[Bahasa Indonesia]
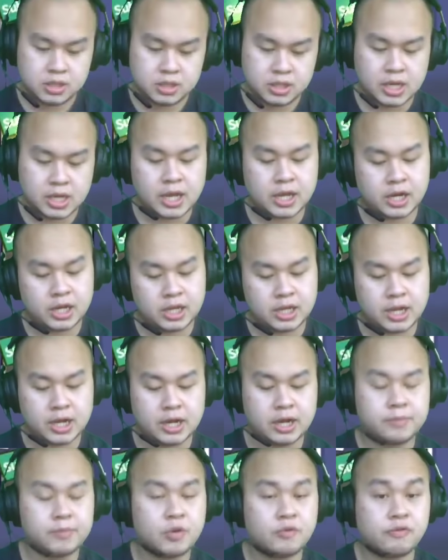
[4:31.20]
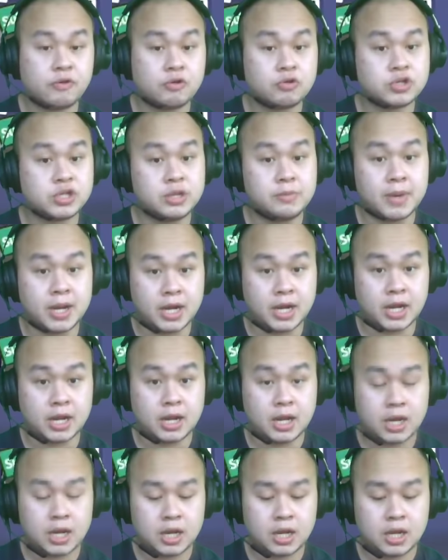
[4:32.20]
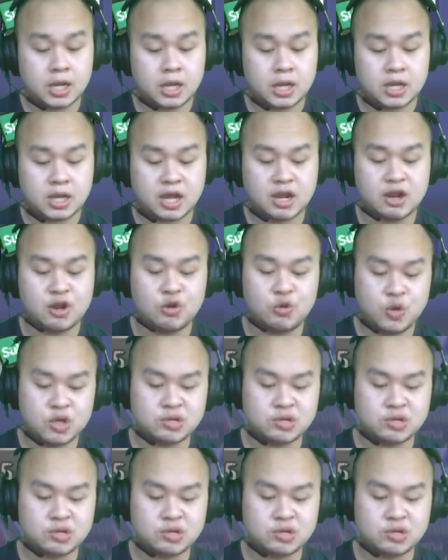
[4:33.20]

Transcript: nyari kalian mau fokus di mana. Kalau gue